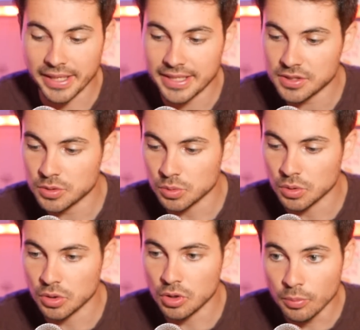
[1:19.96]
bah, Question
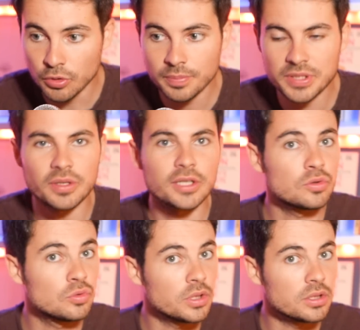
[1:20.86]
euh, commune, puisqu'on a
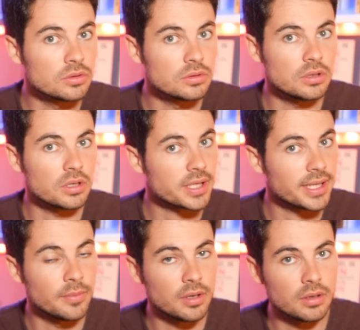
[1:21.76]
tous les deux, euh,
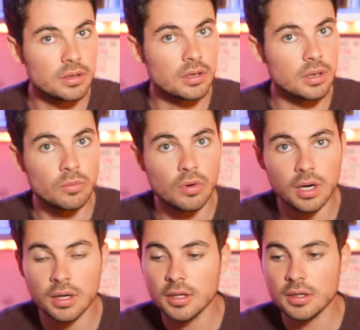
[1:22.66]
Clément, euh, comme
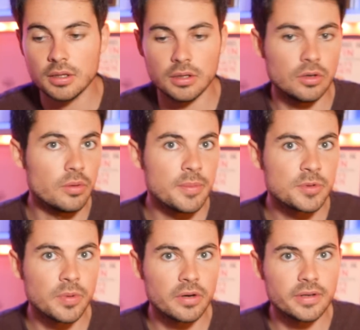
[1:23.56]
moi, le même
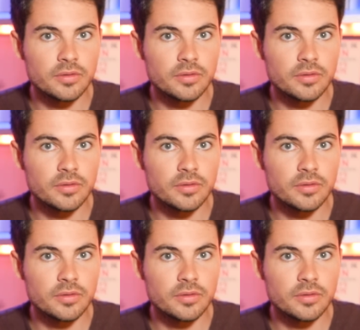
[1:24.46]
sport